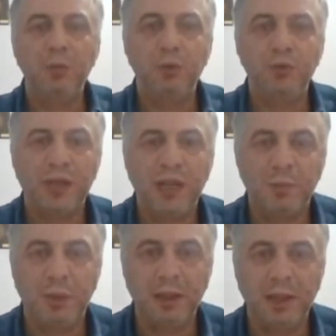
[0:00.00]
bütün
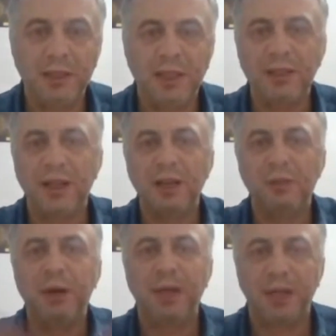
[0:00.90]
zekat mallarını kendi
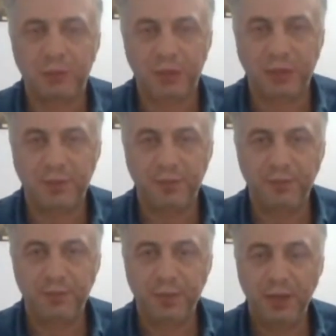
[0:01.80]
aralarında paylaşmışlar.
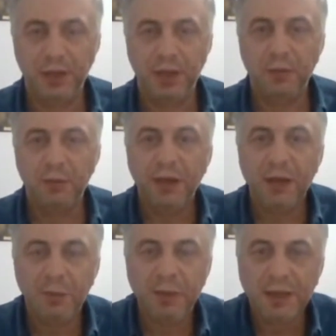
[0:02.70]
Evet.
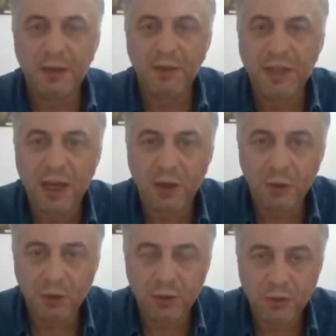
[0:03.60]
Peygamber de
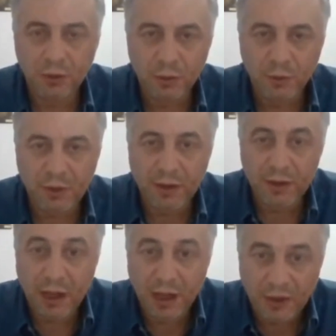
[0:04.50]
veda
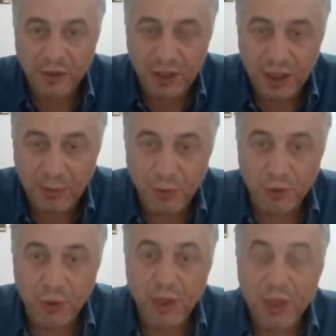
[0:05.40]
veda haccını
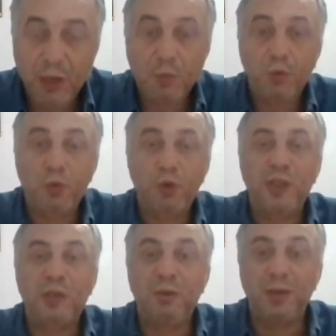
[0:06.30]
yapıyor.
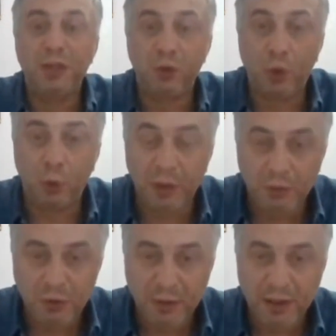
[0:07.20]
120 bin kişi
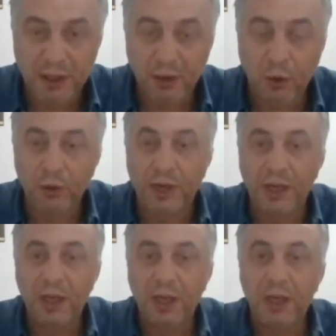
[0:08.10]
toplanmış Mekke'ye.
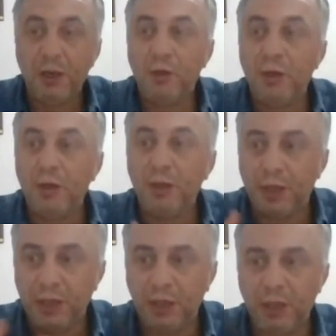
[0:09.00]
Onlara e,
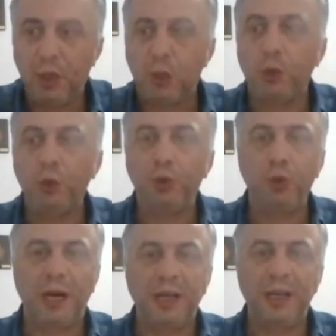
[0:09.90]
hani
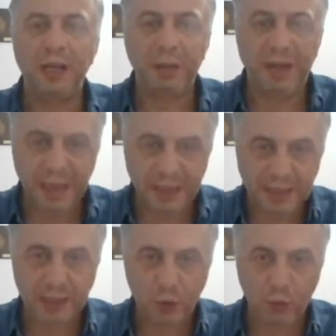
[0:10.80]
huzu anni
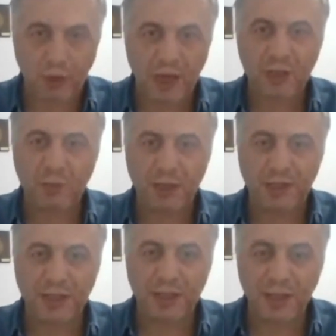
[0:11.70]
menasikeküm haç
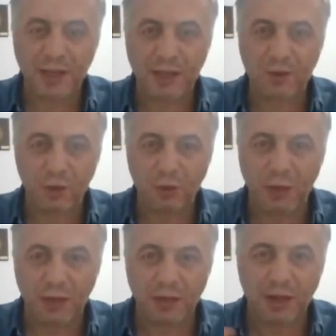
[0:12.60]
menseklerini
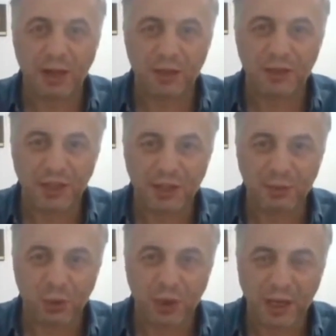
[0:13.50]
benden alınız
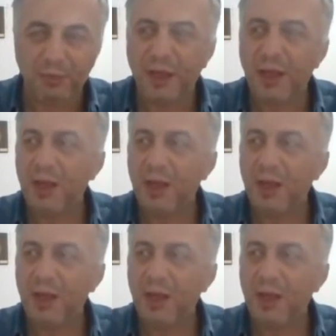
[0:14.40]
dediği bir dönem